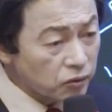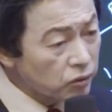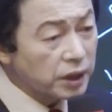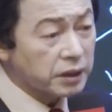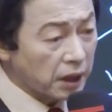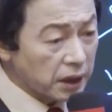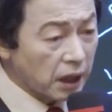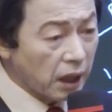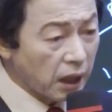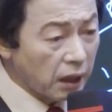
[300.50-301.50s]

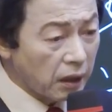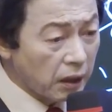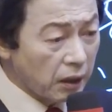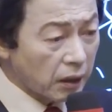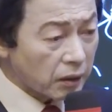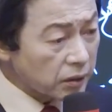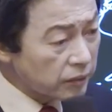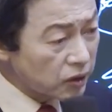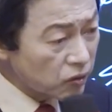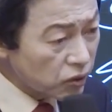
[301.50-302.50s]
누워있다니까?
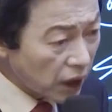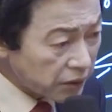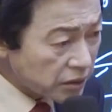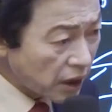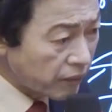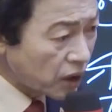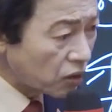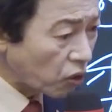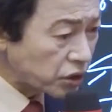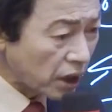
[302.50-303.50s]
그러면 우리 같은
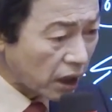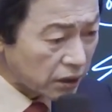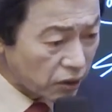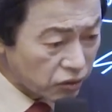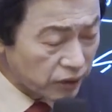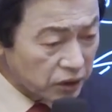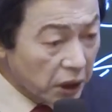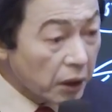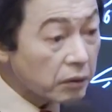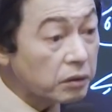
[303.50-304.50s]
사람들이 도시락 갖다 주면
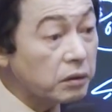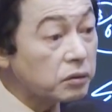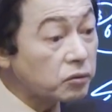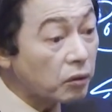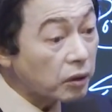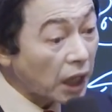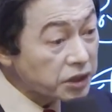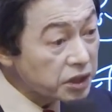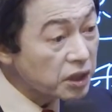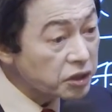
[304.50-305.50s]
그것도
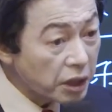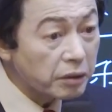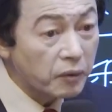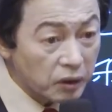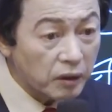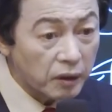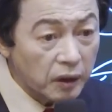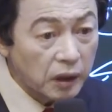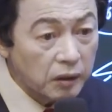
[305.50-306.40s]
간신히 차려 먹어.